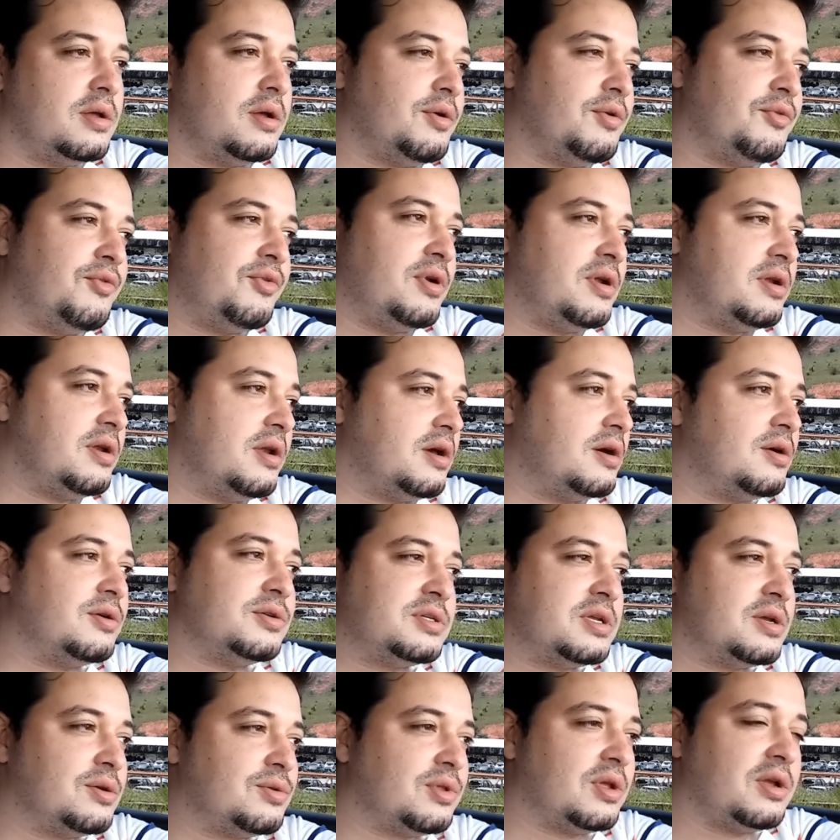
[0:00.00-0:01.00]
Eu falei,
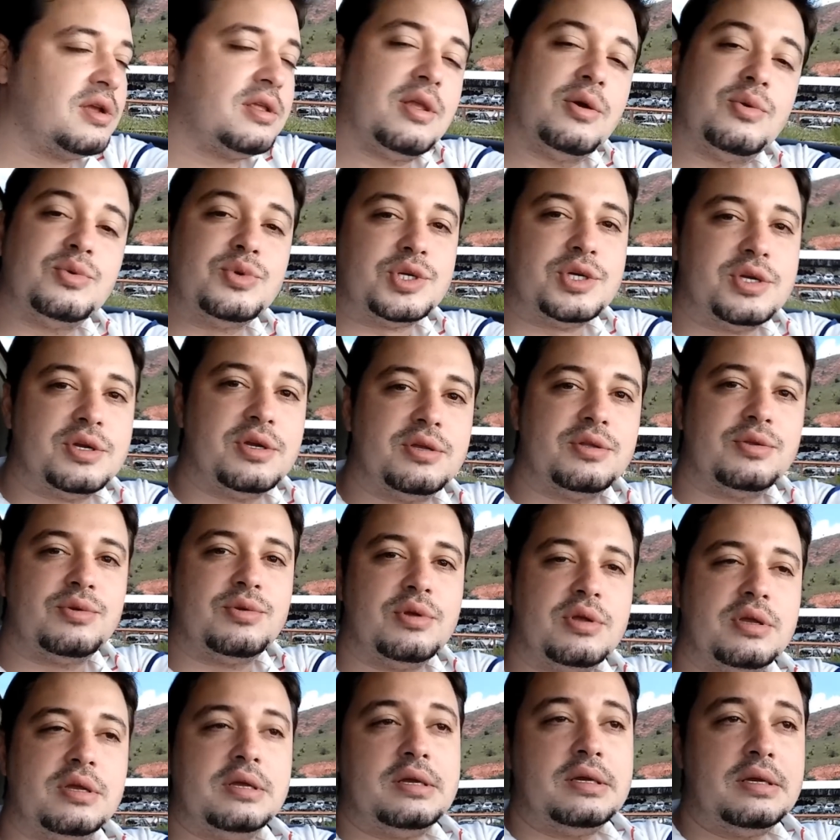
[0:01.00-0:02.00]
não, isso eu tenho que dar um
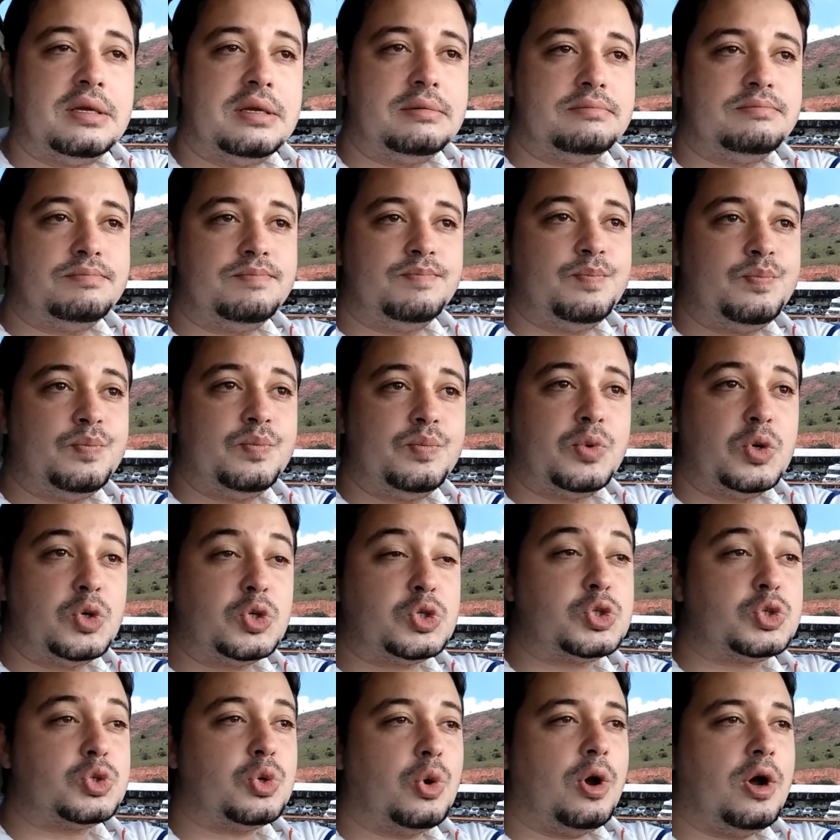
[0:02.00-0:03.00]
jeito. E
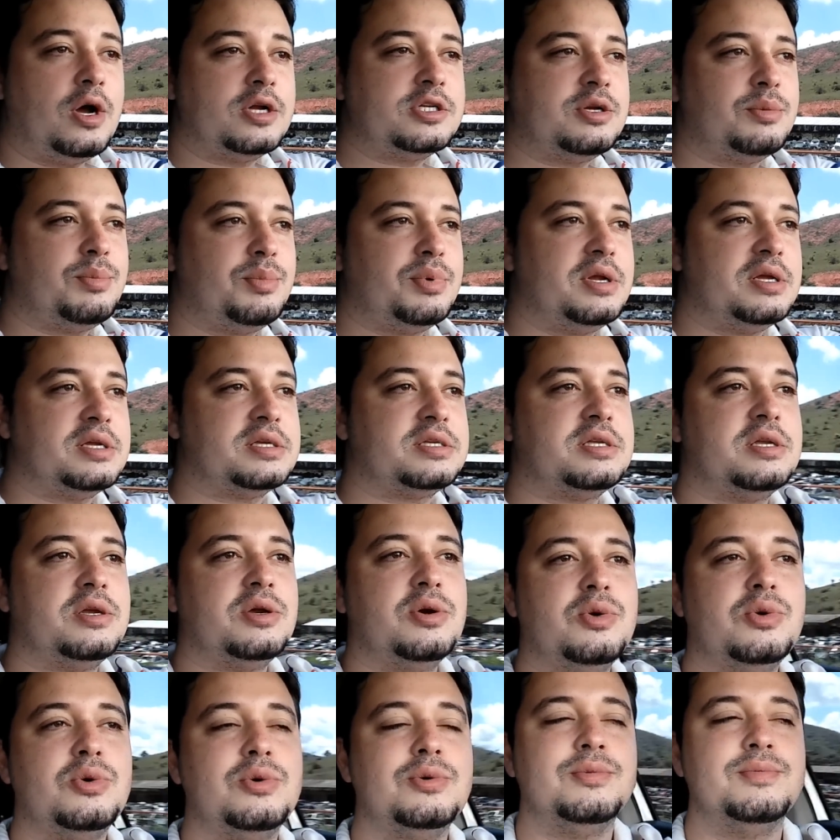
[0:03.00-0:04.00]
por sorte
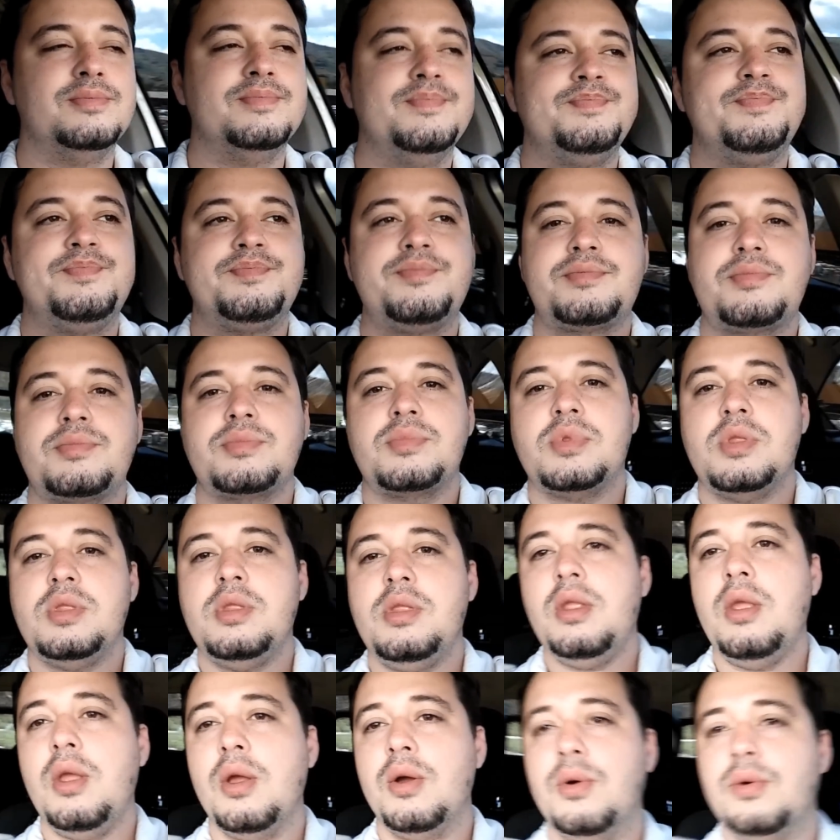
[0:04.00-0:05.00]
apareceu
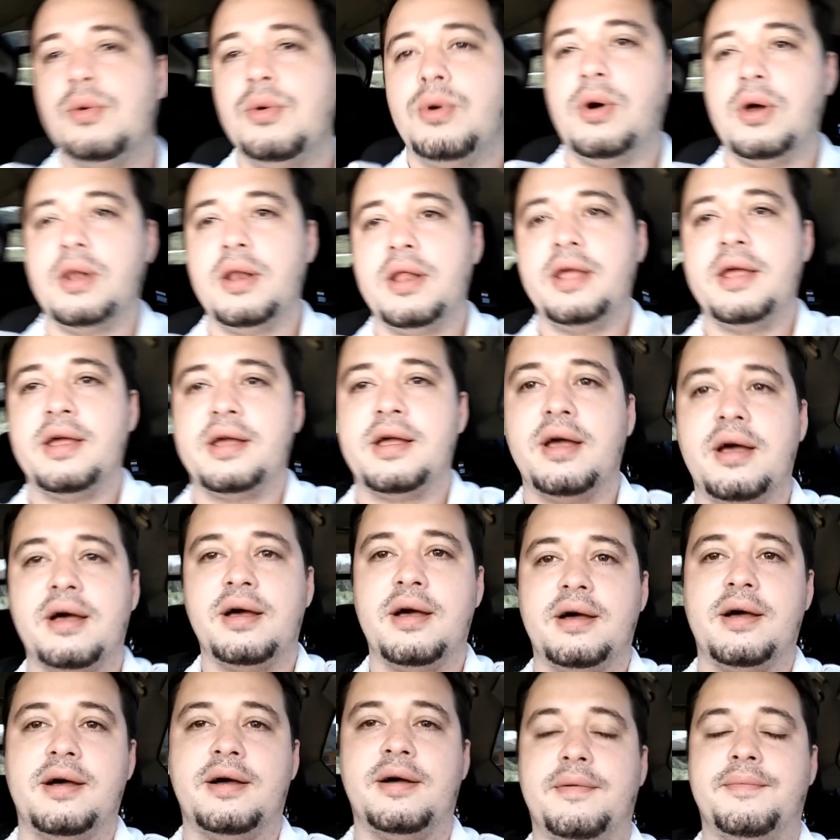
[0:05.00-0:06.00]
um
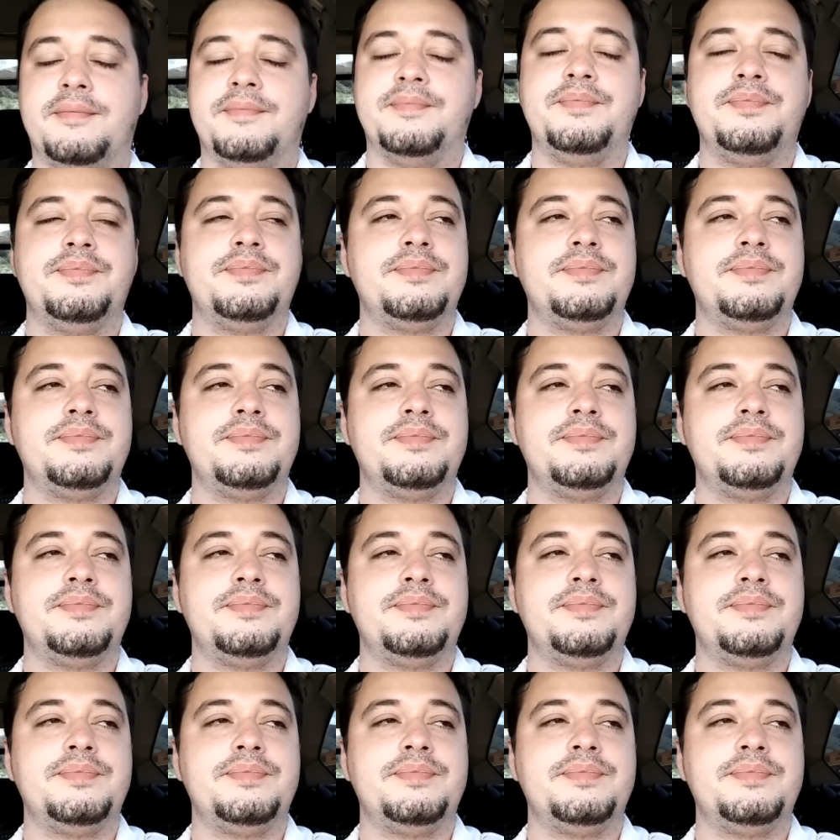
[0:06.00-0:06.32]
colega.